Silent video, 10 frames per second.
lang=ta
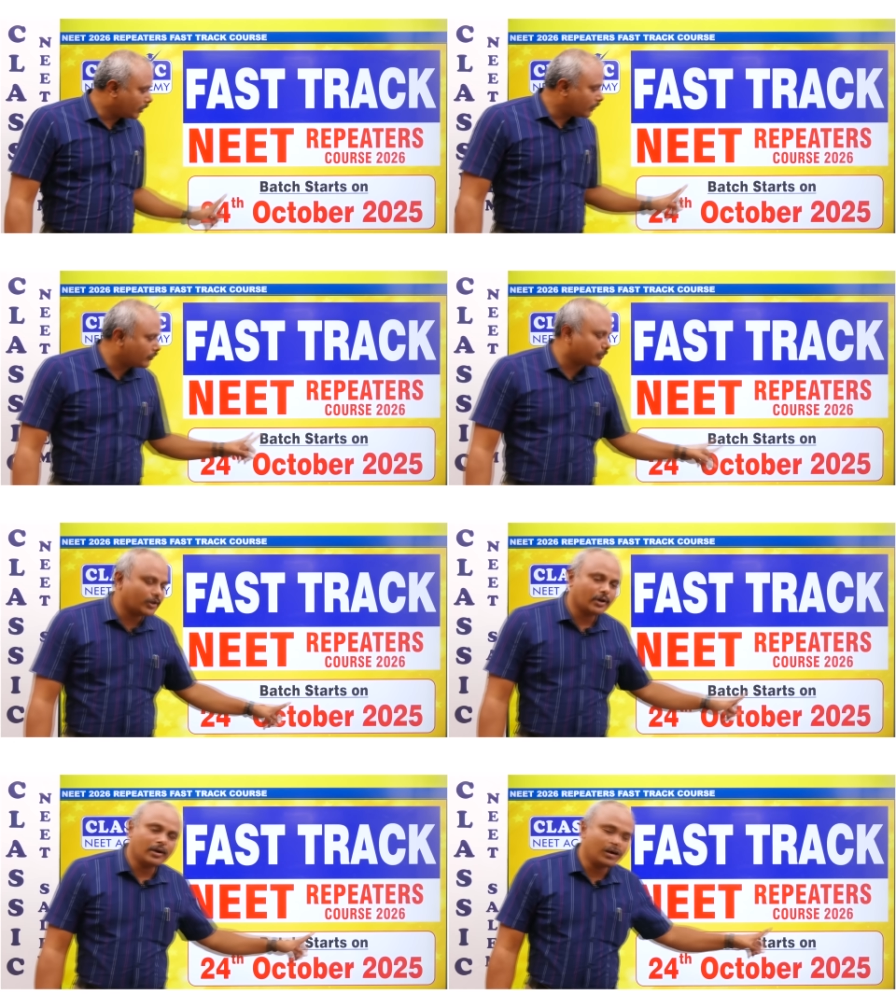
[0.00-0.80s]
டுவெண்ட்டி
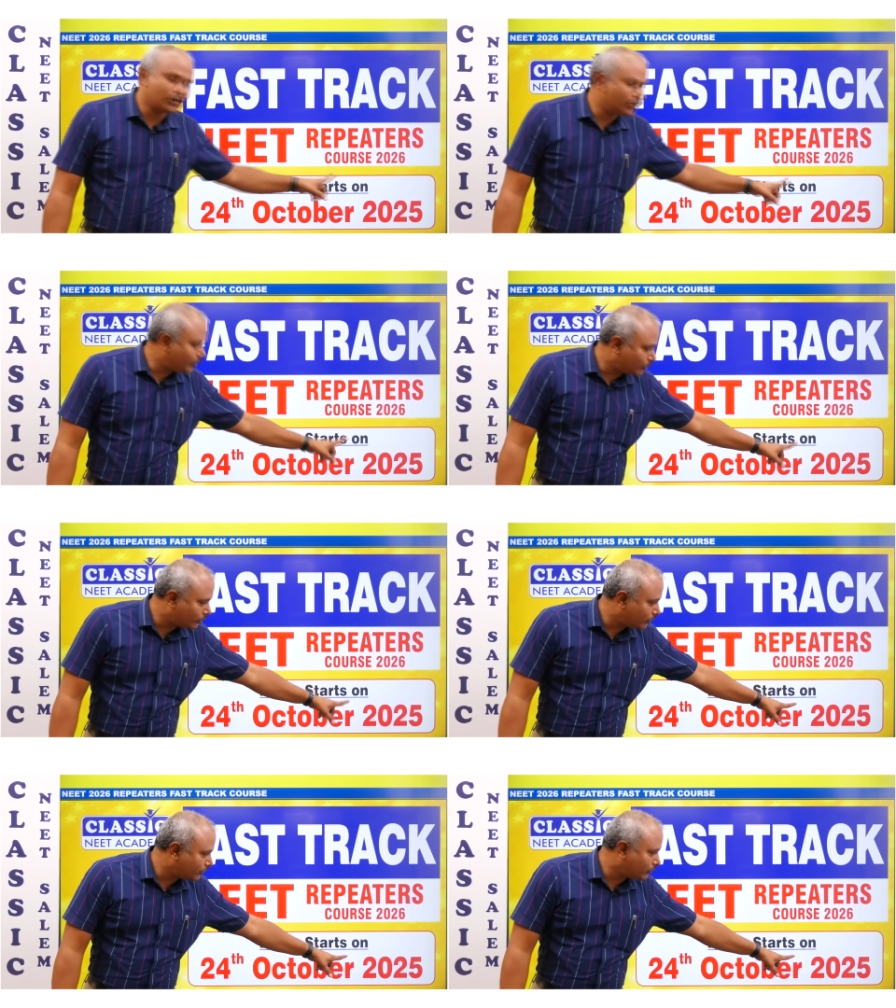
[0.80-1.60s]
ஃபோர்த் அக்டோபர்
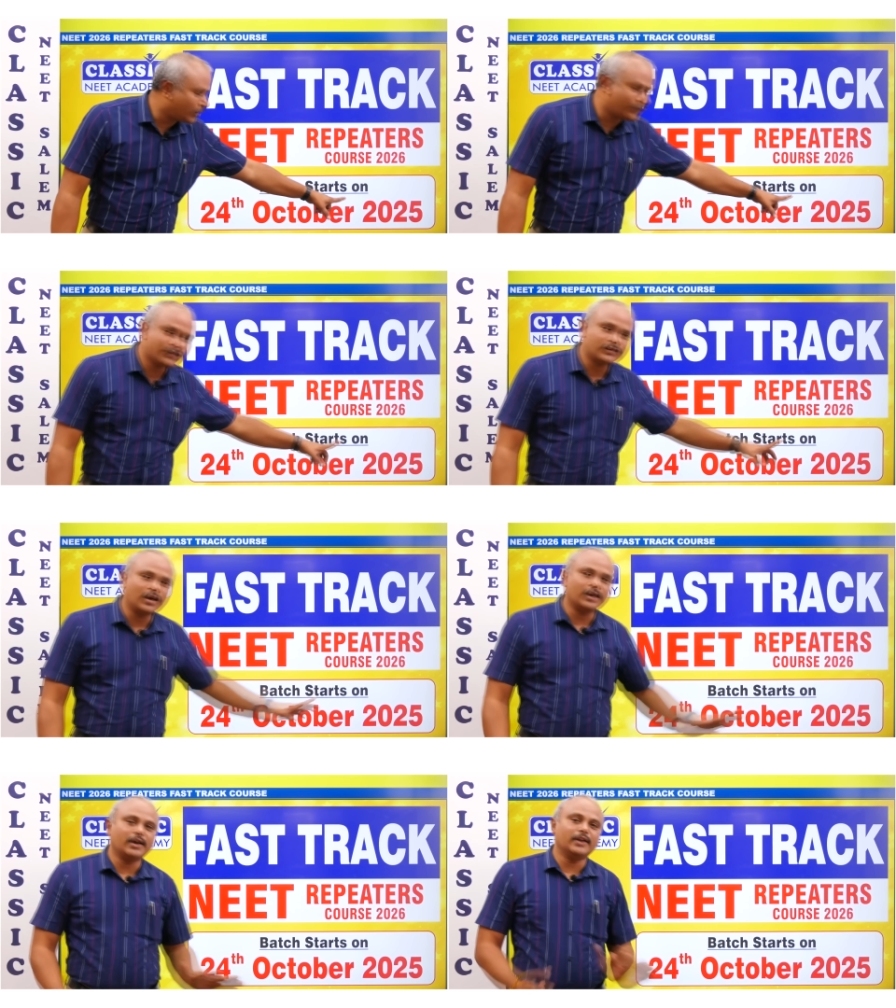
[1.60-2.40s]
டூ தௌசண்ட் டுவெண்ட்டி ஃபைவ்
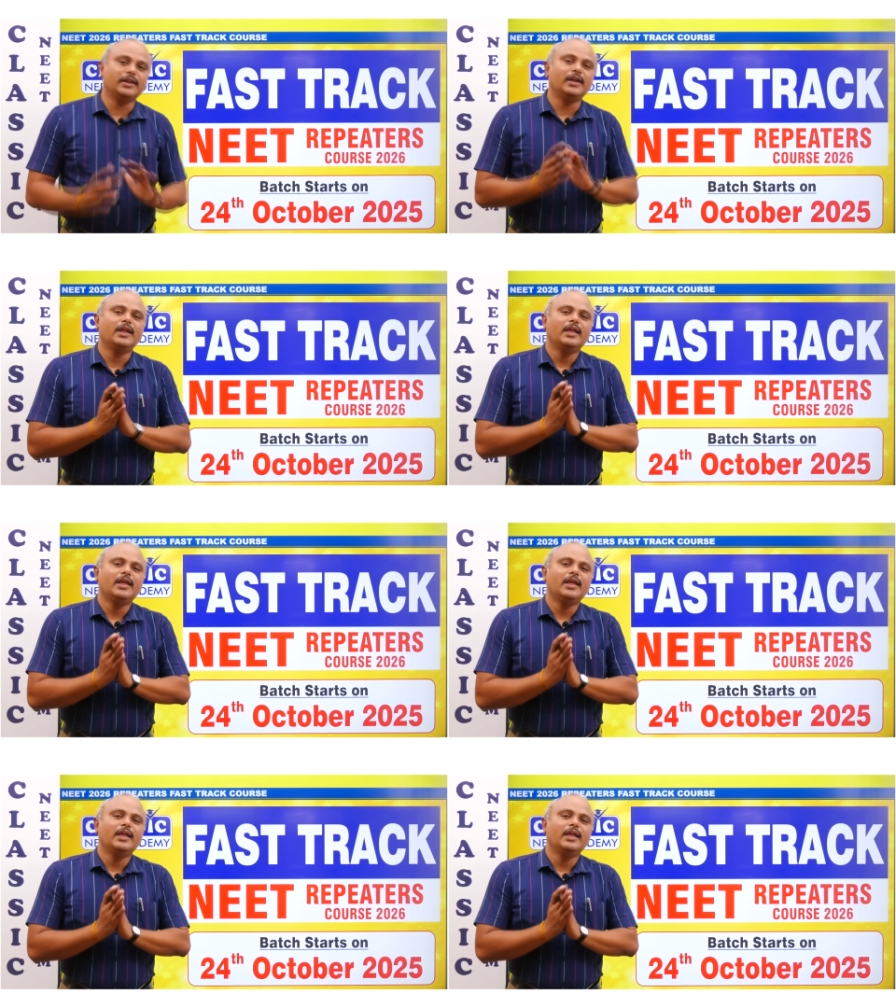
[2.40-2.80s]
ஸ்டார்ட் ஆகுது